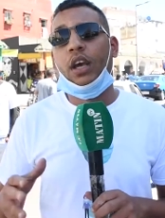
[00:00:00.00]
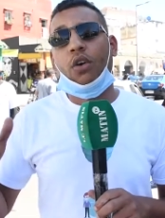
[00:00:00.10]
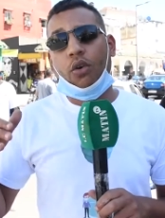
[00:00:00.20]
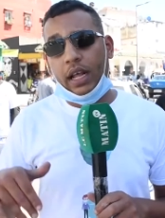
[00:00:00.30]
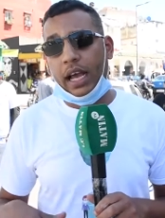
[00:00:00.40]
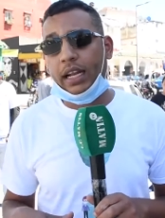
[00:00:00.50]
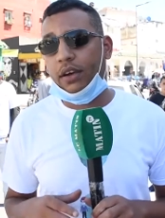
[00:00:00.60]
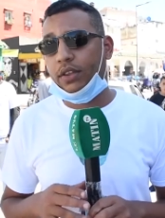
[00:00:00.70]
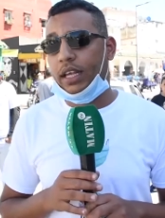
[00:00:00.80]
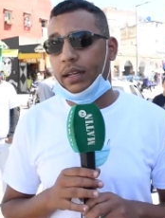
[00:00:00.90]
والان
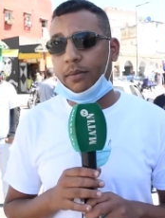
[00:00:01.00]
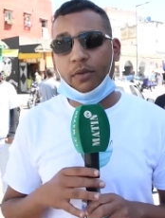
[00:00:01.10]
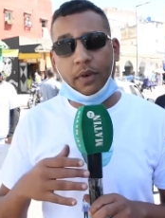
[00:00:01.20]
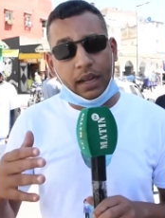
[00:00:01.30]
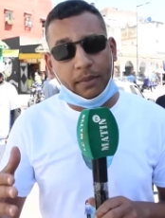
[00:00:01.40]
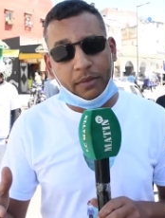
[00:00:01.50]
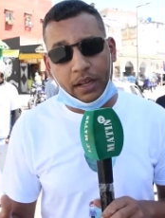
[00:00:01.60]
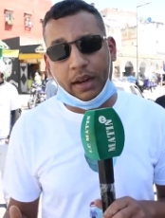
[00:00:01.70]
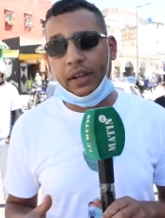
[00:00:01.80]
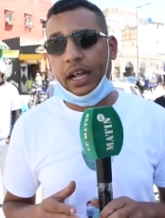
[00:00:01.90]
عاوتاني من وراء من
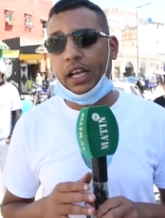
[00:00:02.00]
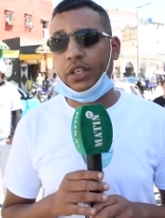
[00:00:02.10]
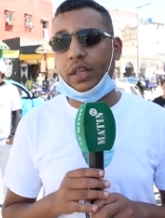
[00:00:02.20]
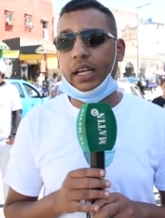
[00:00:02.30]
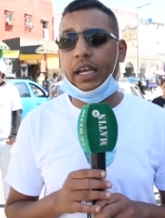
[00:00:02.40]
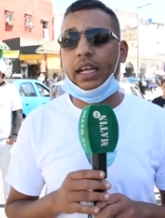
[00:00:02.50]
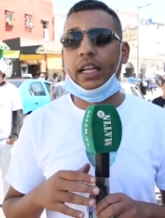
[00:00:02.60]
رفع الحجر الصحي